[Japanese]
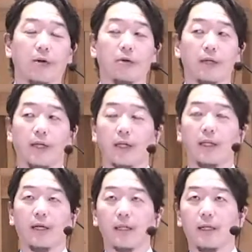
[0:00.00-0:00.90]
こう光
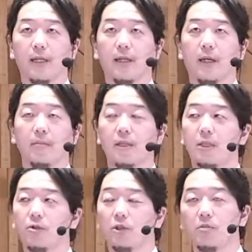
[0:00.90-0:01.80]
照らされて道
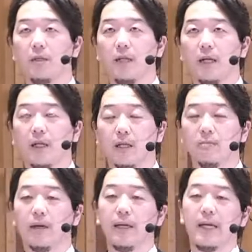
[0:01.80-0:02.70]
を示されてつ
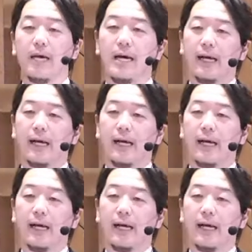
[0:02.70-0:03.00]
まり